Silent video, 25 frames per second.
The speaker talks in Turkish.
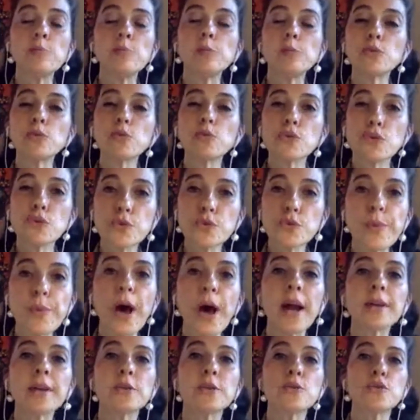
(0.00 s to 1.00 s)
bu
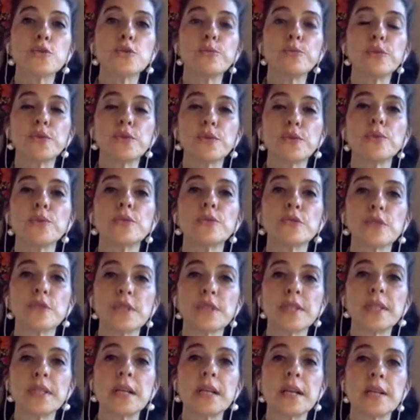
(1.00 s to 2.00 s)
süper gücümüzü,
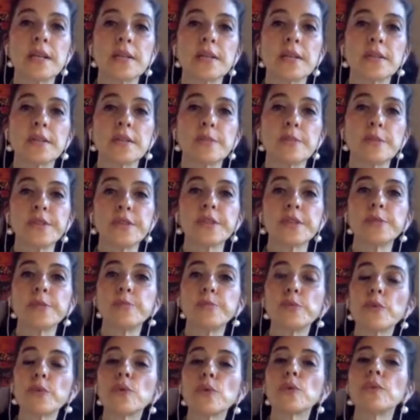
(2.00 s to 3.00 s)

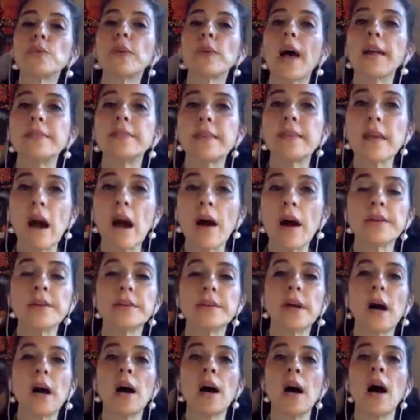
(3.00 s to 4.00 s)
reziliansımızı bugünden
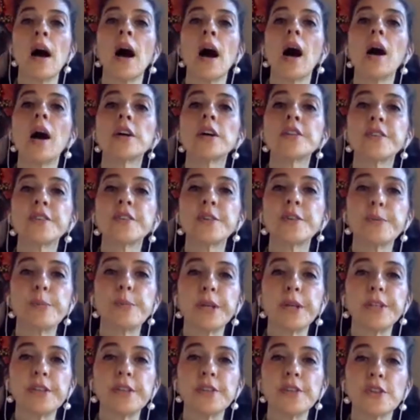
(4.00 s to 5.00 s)
yarına
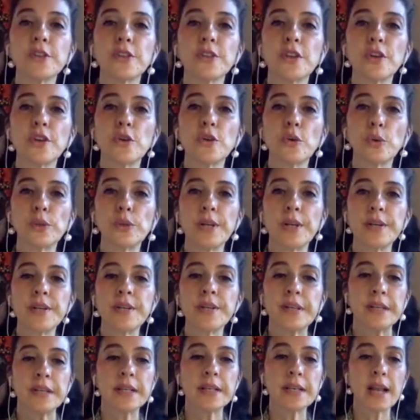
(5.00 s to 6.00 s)
arttırmanın
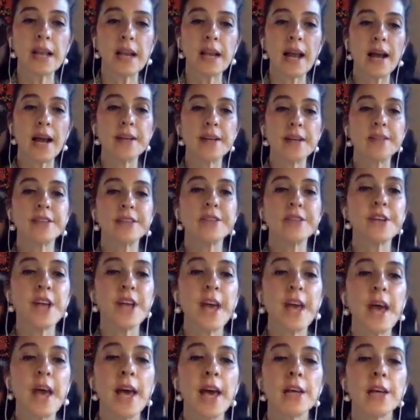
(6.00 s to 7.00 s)
yolları nelerdir?
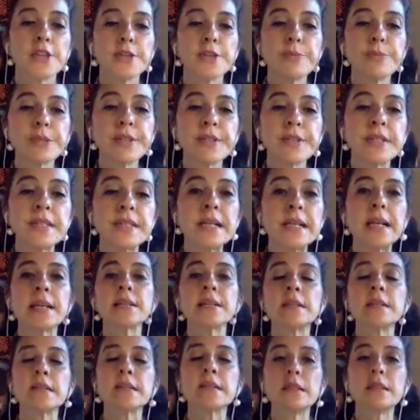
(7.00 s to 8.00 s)
Şimdi
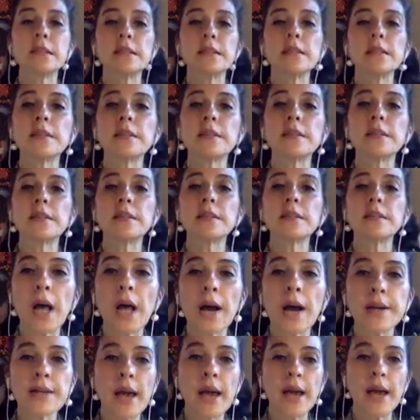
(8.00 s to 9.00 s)
resilience'ı
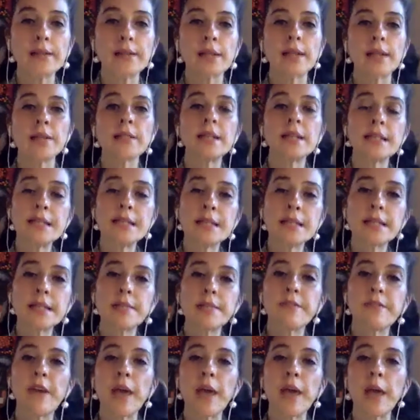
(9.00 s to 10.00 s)
tanımlarken
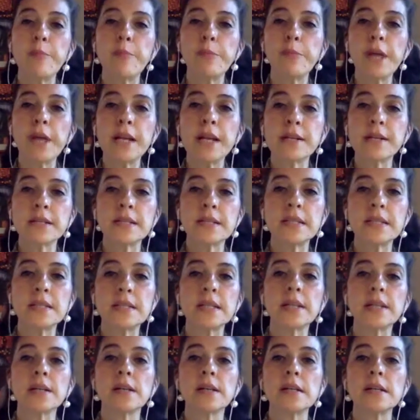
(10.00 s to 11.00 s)
risk ve
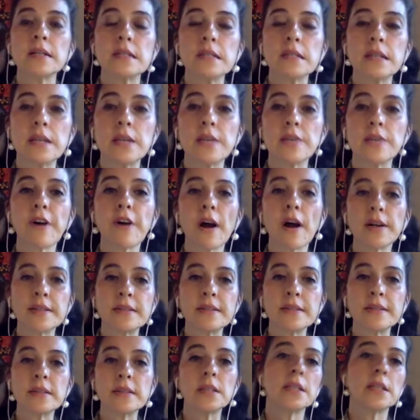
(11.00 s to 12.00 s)
belirsizlik arasındaki
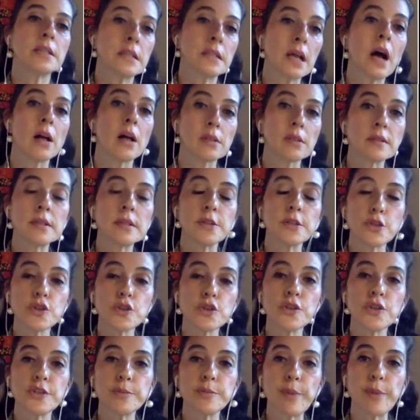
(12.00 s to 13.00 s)
farkın
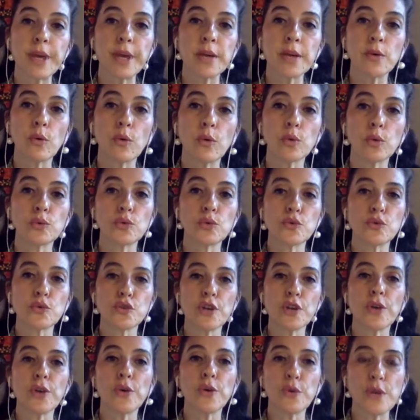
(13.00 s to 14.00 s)
altını çizmek
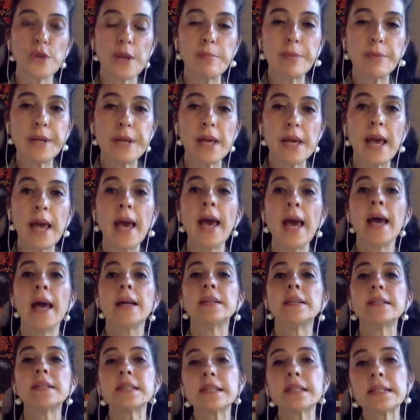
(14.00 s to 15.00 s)
oldukça önemli.
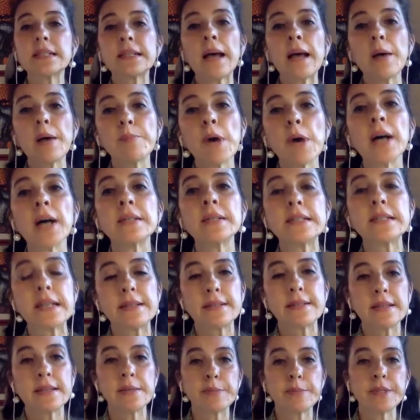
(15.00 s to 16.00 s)
Riskten
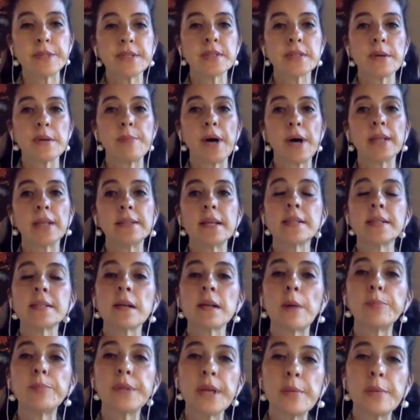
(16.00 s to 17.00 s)
bahsettiğimiz zaman
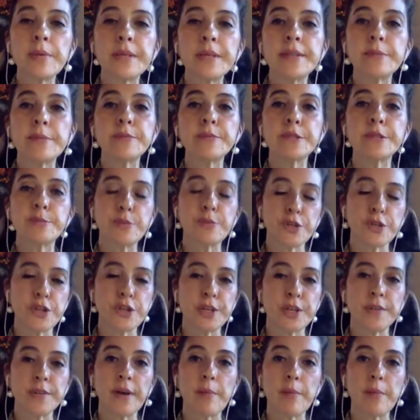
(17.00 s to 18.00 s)
hesaplayabildiğimiz bir
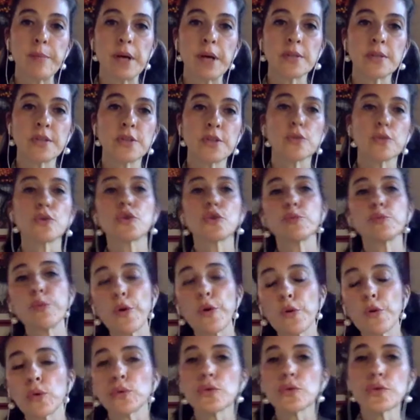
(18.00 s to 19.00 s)
şeyden bahsediyoruz.
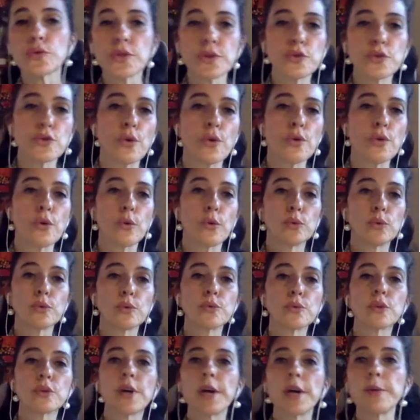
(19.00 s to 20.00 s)
Böyle olursa şöyle
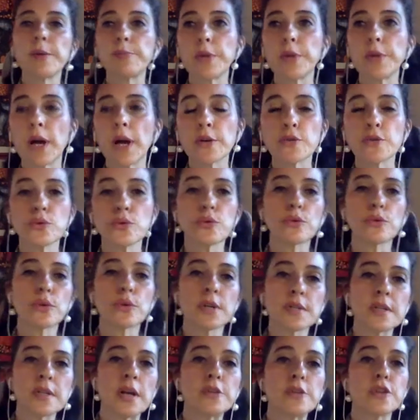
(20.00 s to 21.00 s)
olur, kayıplar şudur,
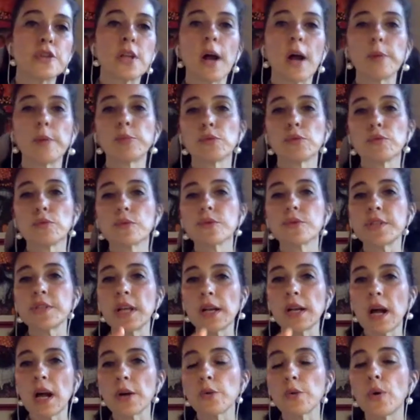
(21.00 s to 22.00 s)
kazançlar budur,
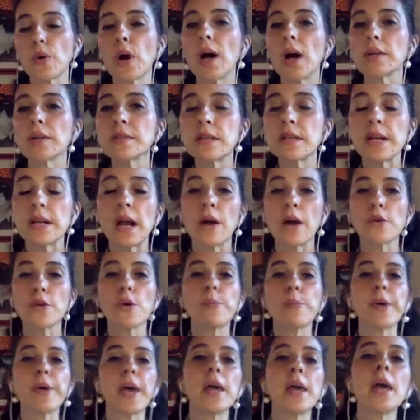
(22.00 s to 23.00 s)
senaryo A,
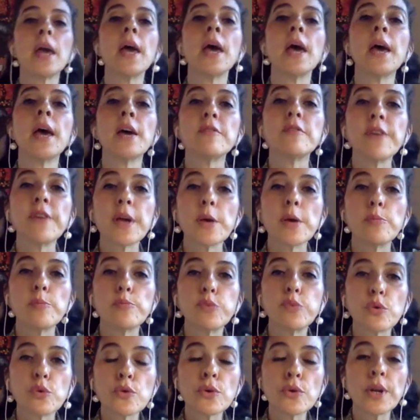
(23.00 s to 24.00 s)
senaryo B. Ve
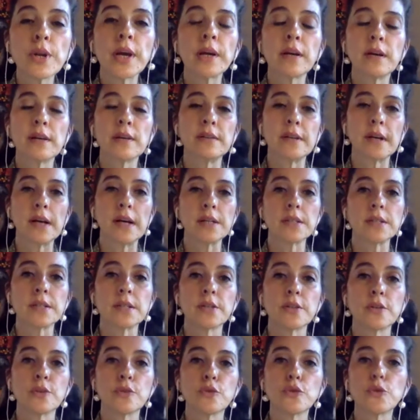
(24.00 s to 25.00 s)
bugüne
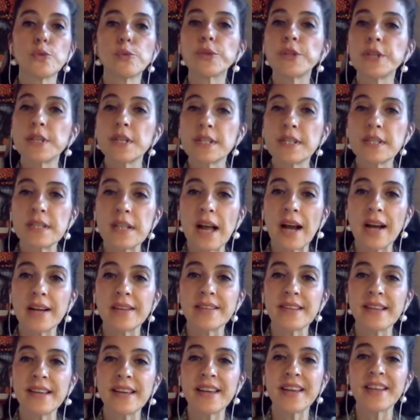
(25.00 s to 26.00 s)
kadar tüm
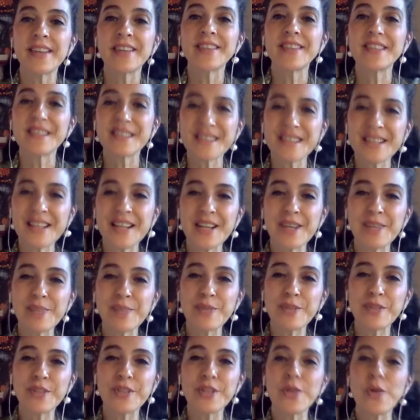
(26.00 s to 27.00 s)
krizlerde
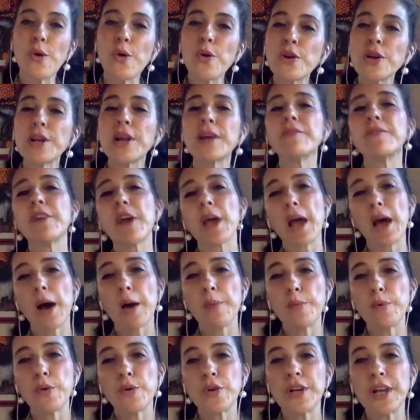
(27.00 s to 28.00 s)
risklerimizi öyle
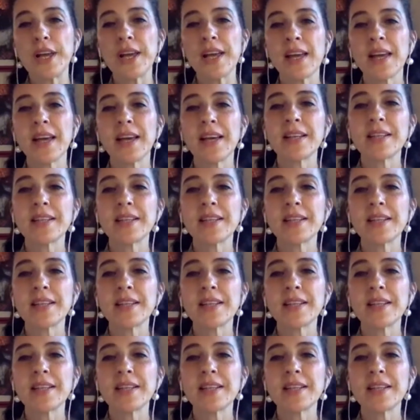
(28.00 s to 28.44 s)
veya böyle